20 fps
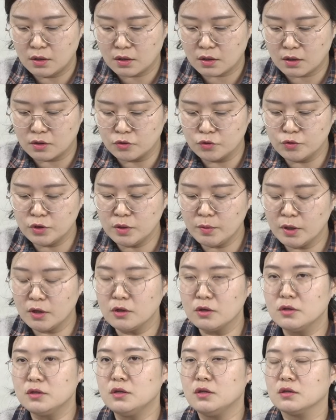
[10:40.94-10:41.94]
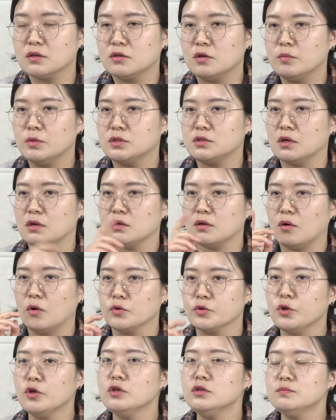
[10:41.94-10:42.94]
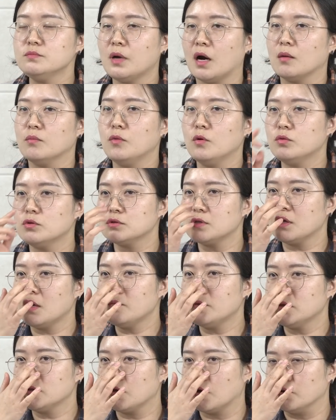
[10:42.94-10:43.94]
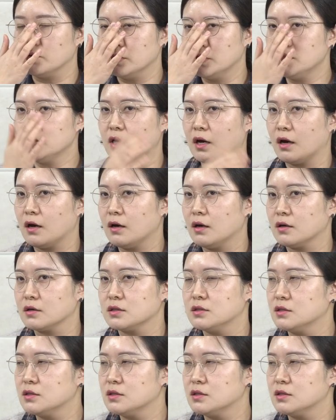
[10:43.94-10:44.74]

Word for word: 그러니까 유기불안을 그럼 이제 어떤 방법으로 사람들이 견디냐.